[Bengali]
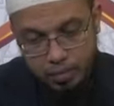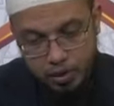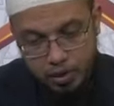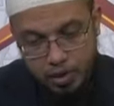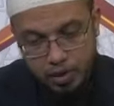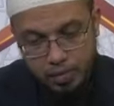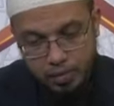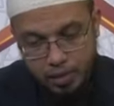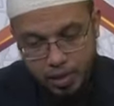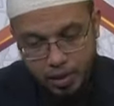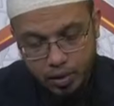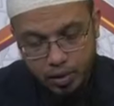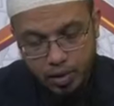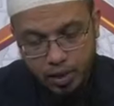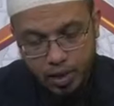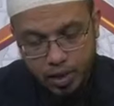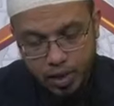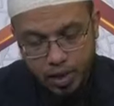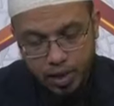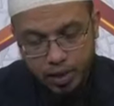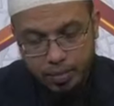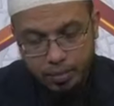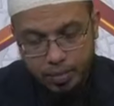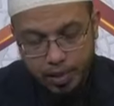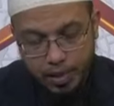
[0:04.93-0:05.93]
মুজিবের
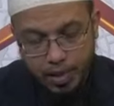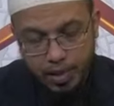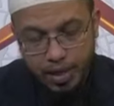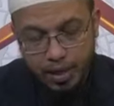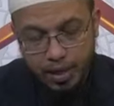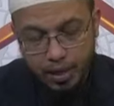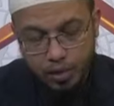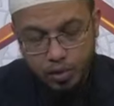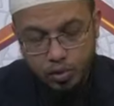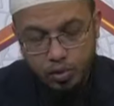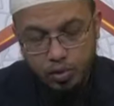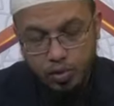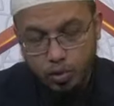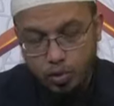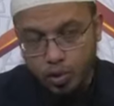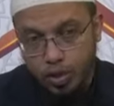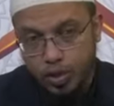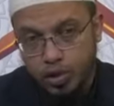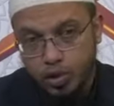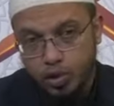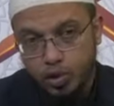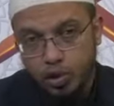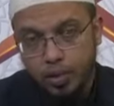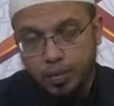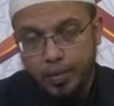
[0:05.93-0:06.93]
হলে আপনাকে অজু
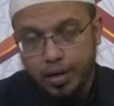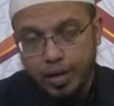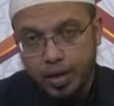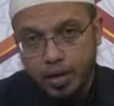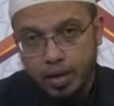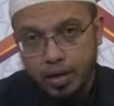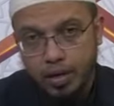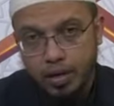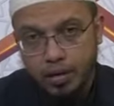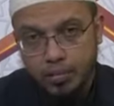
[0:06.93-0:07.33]
করলে চলবে